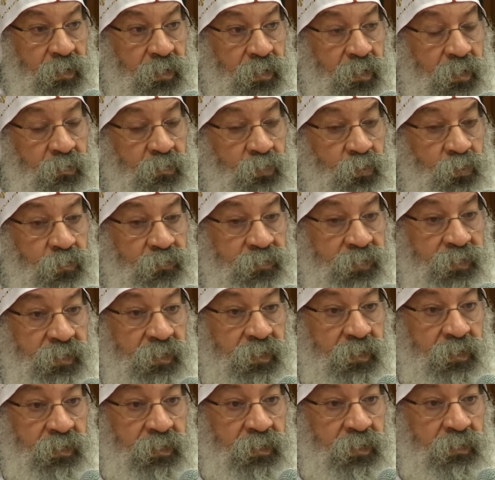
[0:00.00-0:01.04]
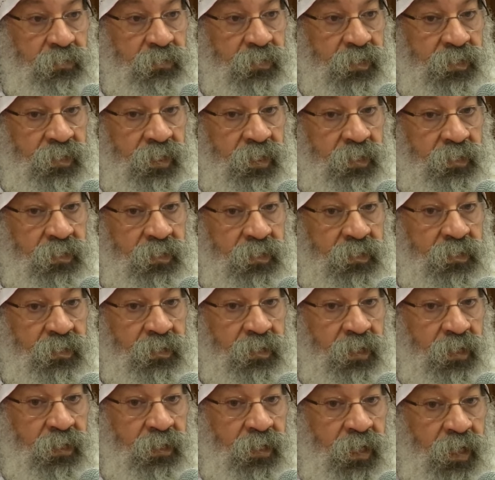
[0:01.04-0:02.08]
امشوا في سكة المسيح
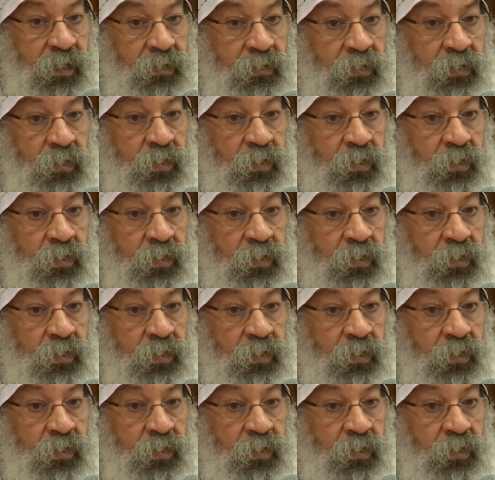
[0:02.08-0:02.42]
تستريح